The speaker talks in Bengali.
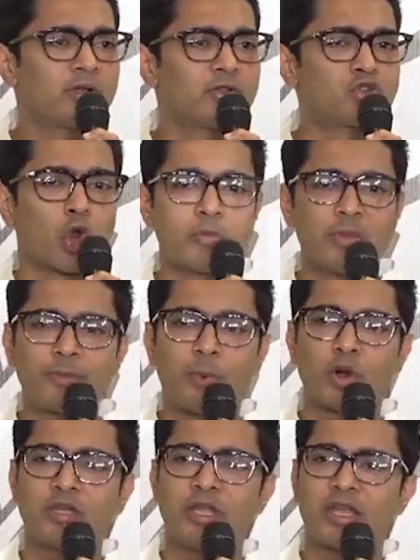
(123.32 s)
জন্মের
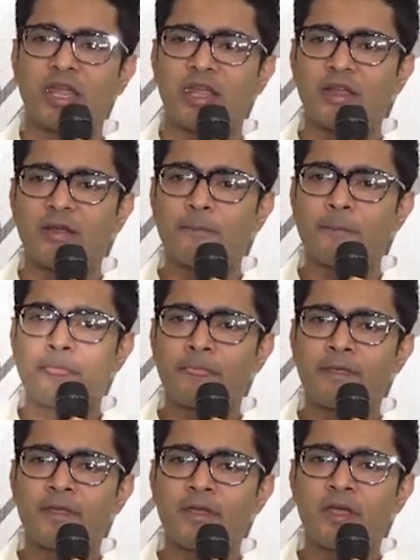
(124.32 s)
পর থেকে
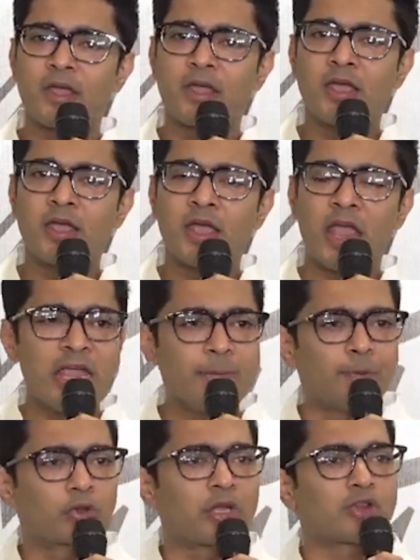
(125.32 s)
এই
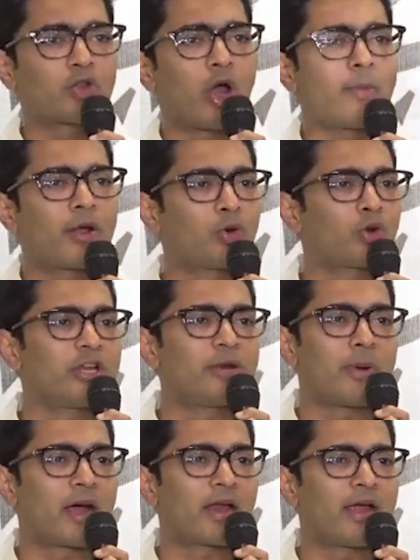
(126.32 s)
প্রথা তো আমরা কোনোদিন
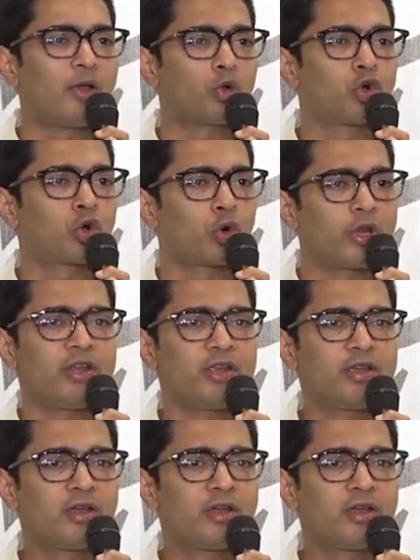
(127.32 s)
বাংলায় লক্ষ্য করিনি